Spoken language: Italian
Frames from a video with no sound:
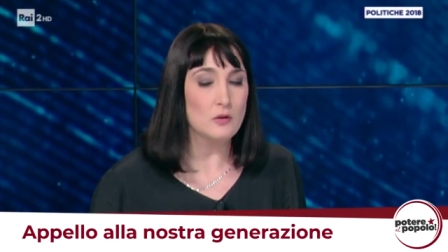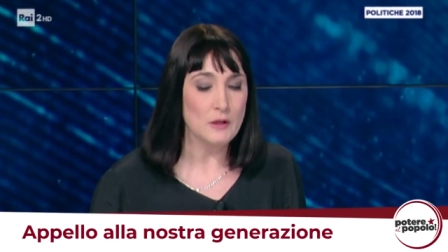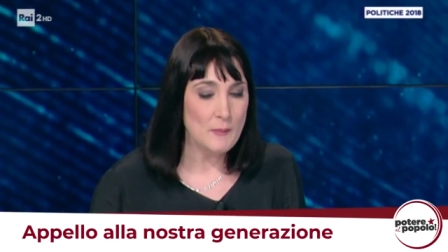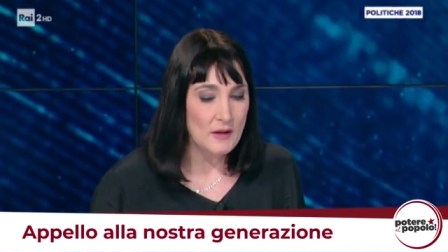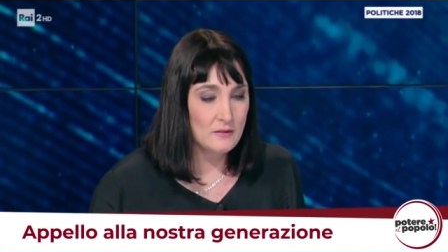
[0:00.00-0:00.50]

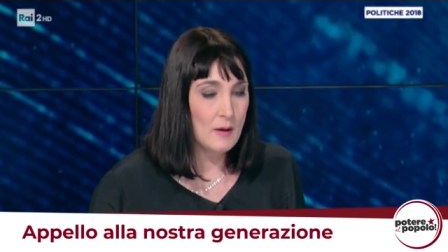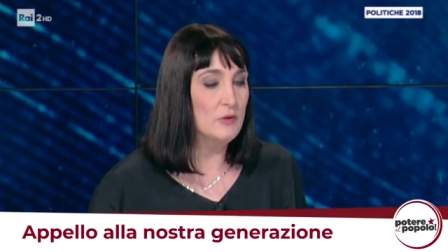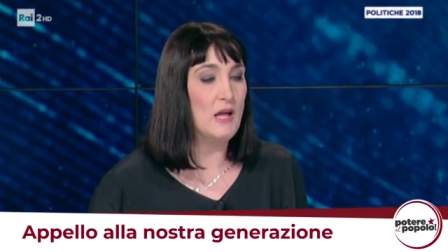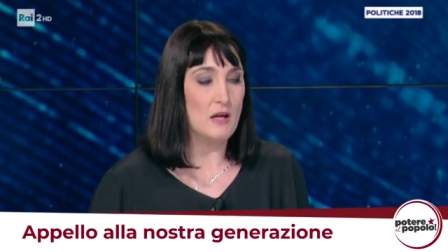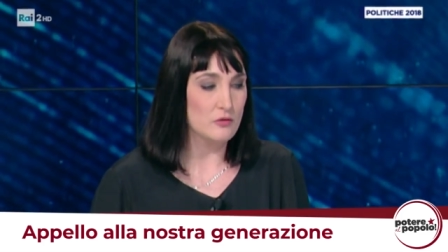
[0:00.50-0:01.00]

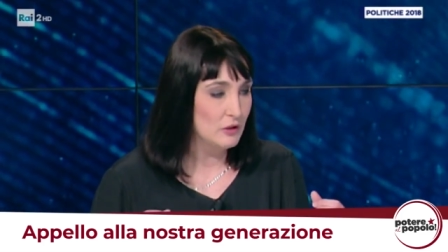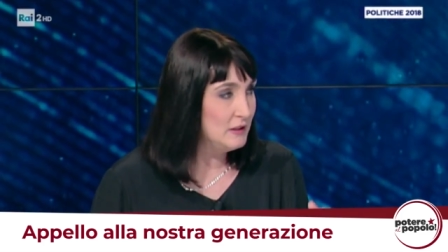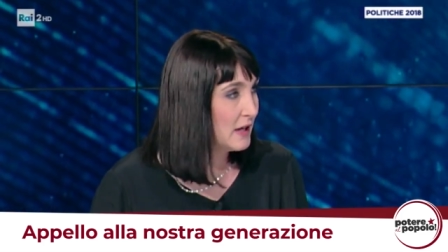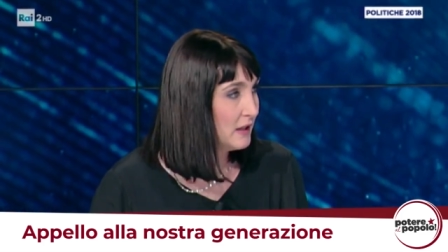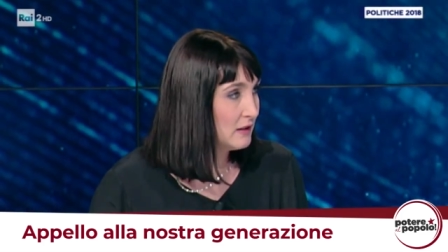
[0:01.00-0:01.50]
Ripartiamo dalla
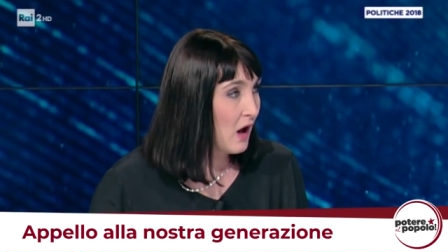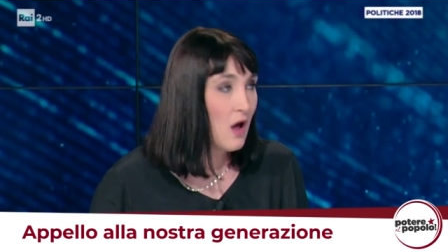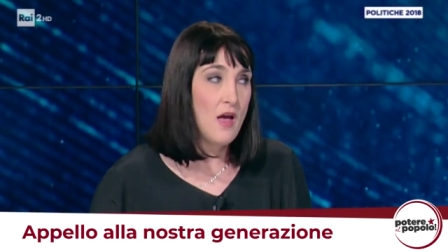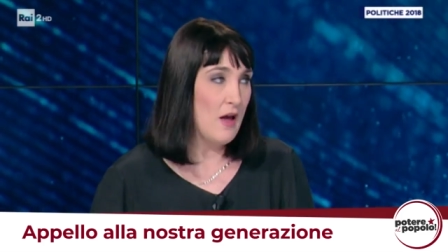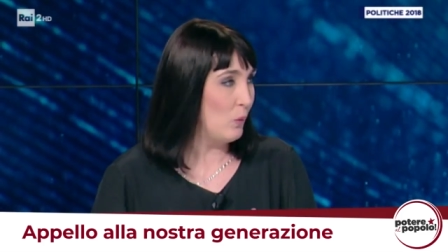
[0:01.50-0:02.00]
solidarietà
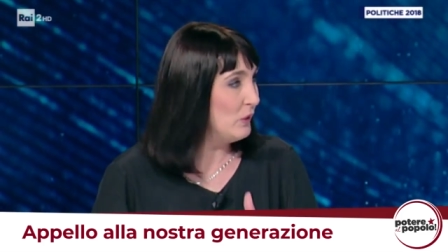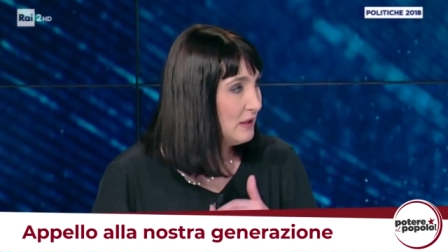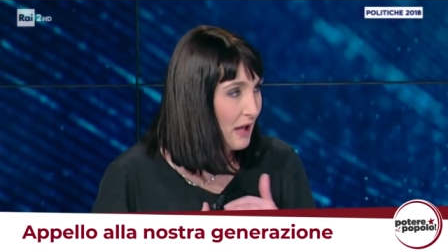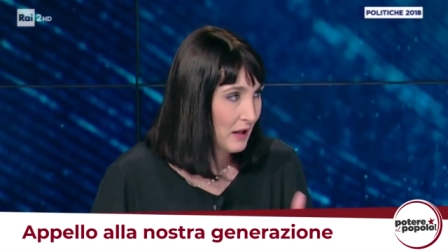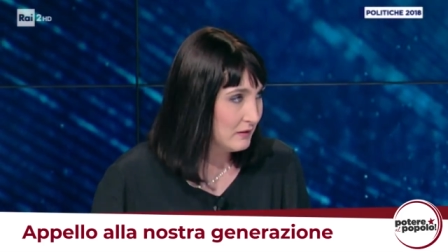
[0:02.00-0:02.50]
e
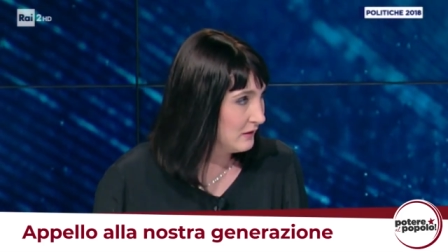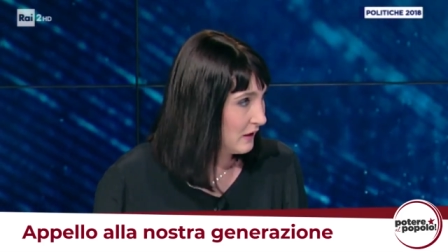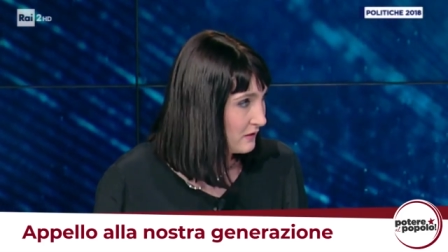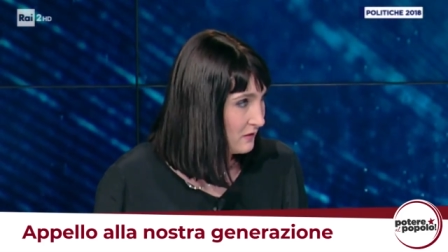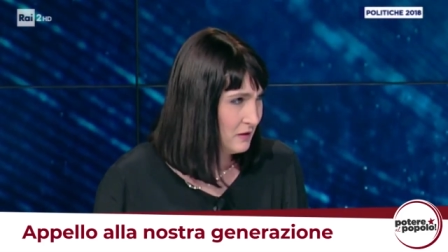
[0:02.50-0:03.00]
quindi
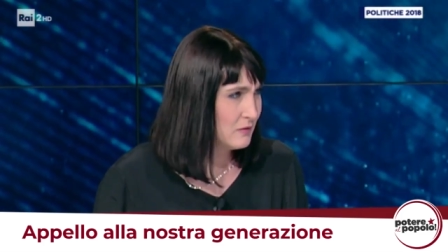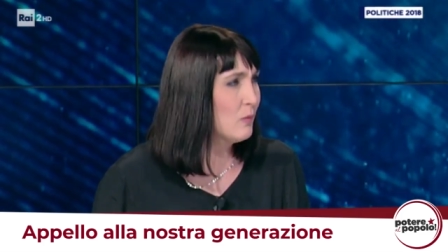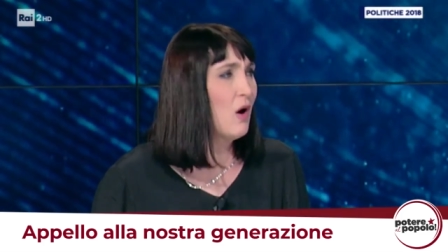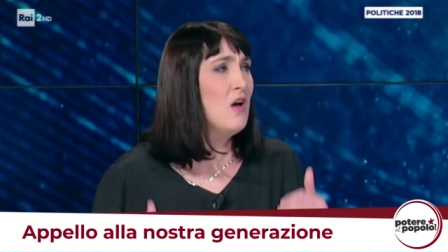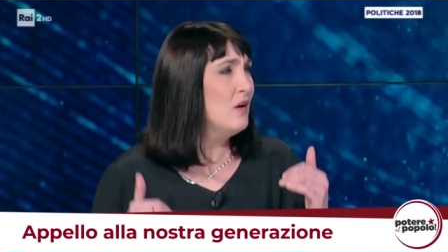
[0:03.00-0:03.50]

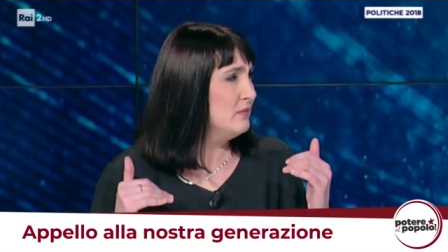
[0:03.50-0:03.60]
dall'antirazzismo,